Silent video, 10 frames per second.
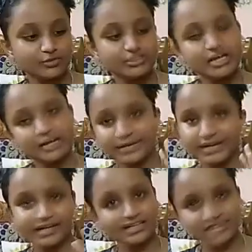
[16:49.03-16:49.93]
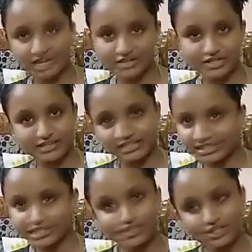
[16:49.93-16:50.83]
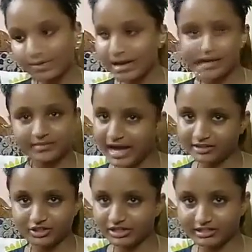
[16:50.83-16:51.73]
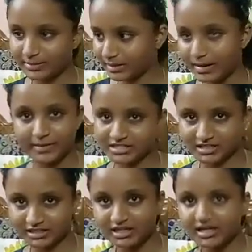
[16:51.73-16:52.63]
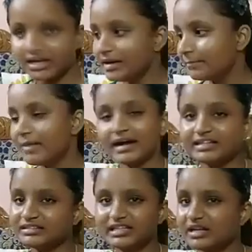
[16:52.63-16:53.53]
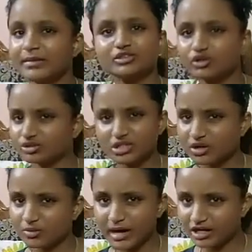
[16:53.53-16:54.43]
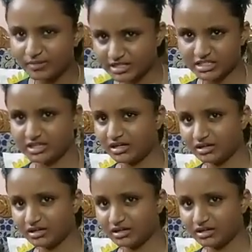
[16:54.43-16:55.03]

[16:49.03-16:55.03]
ফুচকা বিরিয়ানি আর এই তিনটের জন্য ভাই একদল নিতে পারে বাবার সাথে বাকি তেলেবাজ অতটাও ভালোবাসে